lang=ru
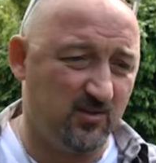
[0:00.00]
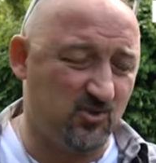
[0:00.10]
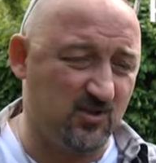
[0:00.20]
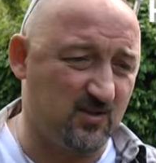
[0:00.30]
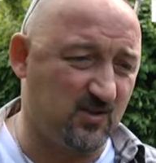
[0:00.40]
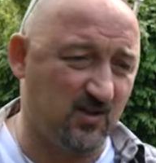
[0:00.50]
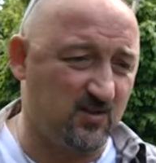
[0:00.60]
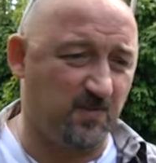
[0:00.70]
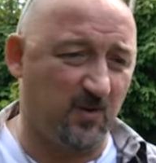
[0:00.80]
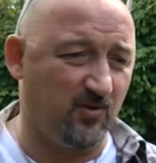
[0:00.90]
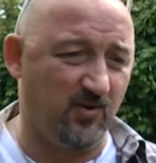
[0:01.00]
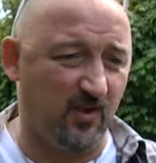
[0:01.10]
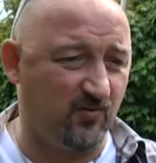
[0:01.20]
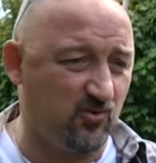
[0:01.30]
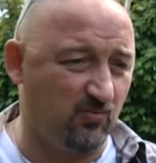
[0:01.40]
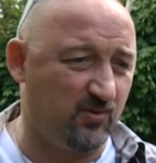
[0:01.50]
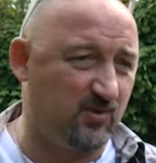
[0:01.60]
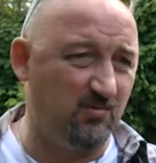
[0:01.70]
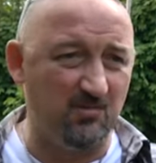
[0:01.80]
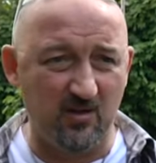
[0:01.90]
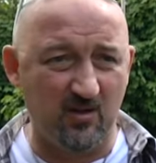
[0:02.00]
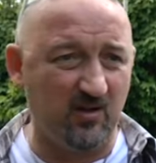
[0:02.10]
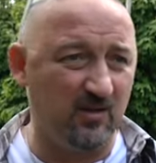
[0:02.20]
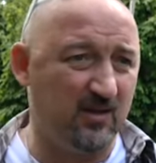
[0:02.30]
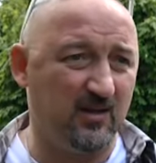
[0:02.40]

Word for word: часа за три с половиной, и все бы дымило,